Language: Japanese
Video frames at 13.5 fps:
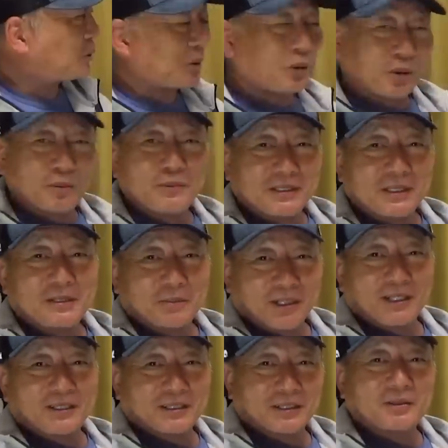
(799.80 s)
とを見せても
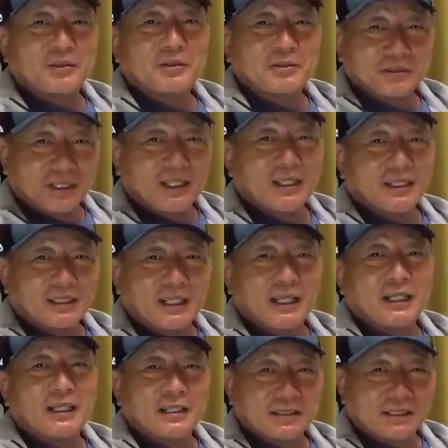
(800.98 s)
らったというね、はいうん、経
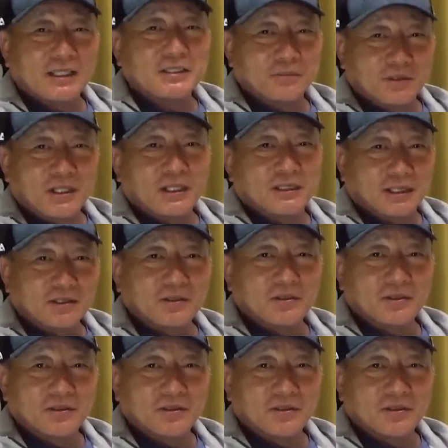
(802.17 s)
験させてもらったという教